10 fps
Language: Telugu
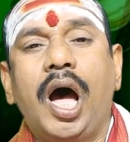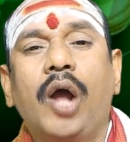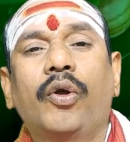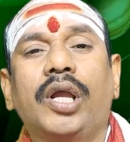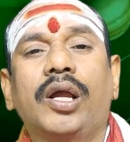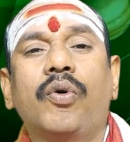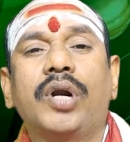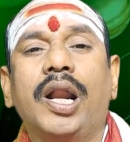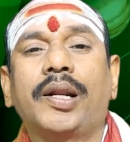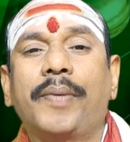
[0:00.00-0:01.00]
ఆరోగ్యంగా
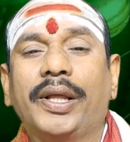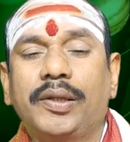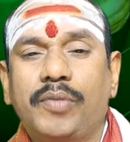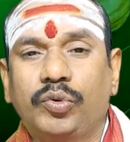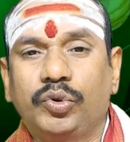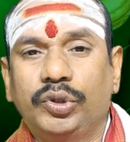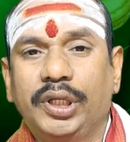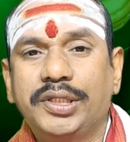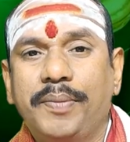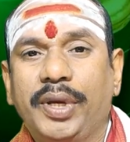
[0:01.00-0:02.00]
ఉండడానికి ప్రయత్నం
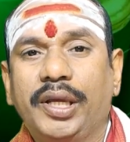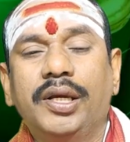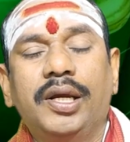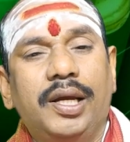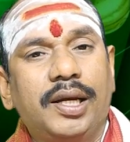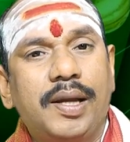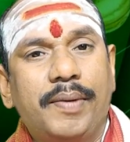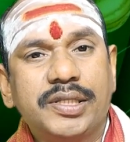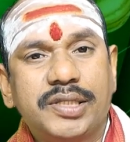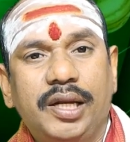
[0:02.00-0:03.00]
అవుతుంది అని చెప్పి
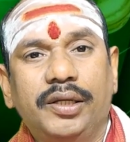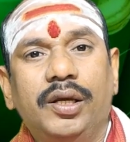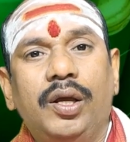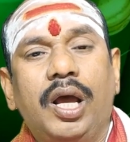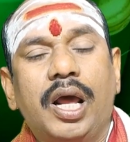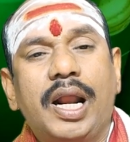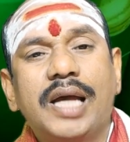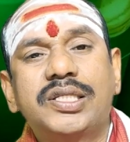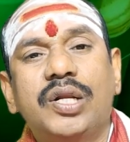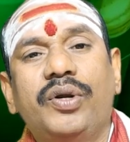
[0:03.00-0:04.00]
గమనించాలి
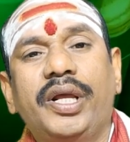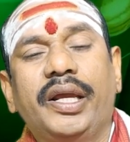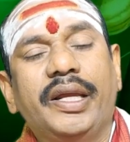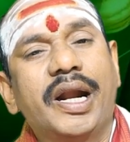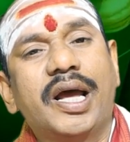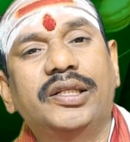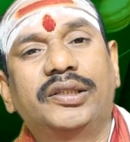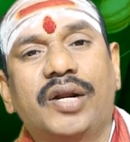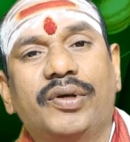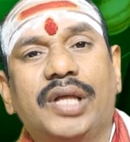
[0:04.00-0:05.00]
రాశిలోని ఏడాది
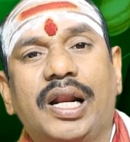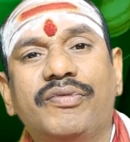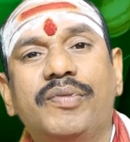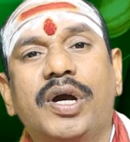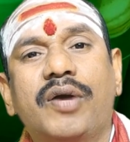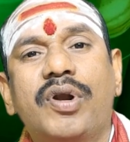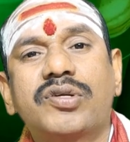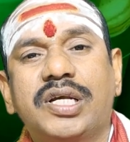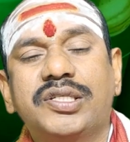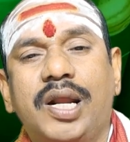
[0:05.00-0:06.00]
తర్వాత రవి
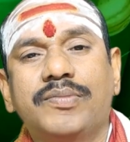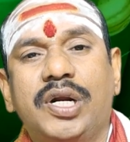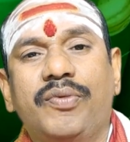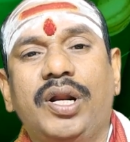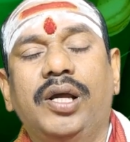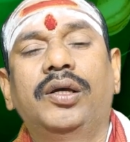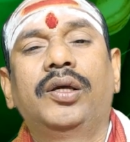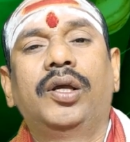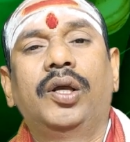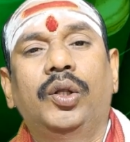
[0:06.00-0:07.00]
భగవాను సంచారం చేయడం వలన
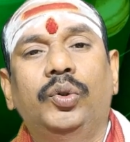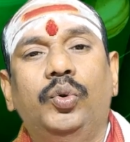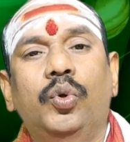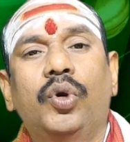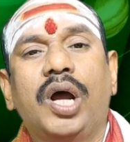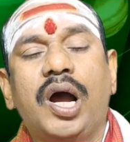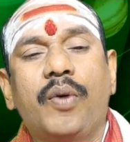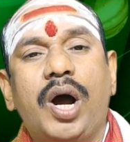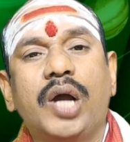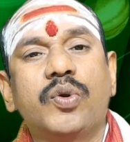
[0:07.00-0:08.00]
దూర
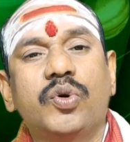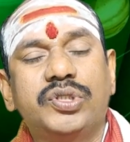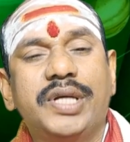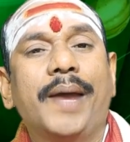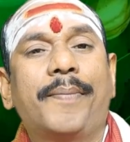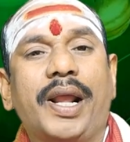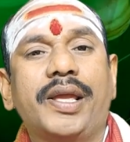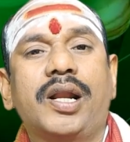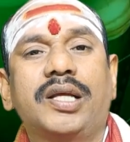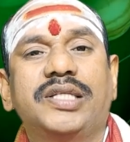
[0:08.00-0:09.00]
వాయు జల
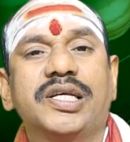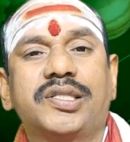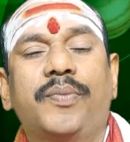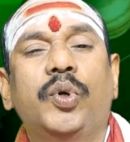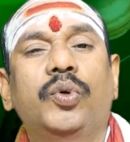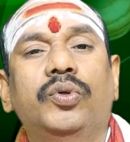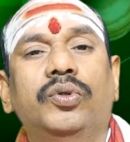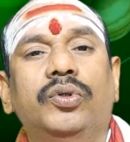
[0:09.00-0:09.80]
ప్రయాణాలు చేసేటప్పుడు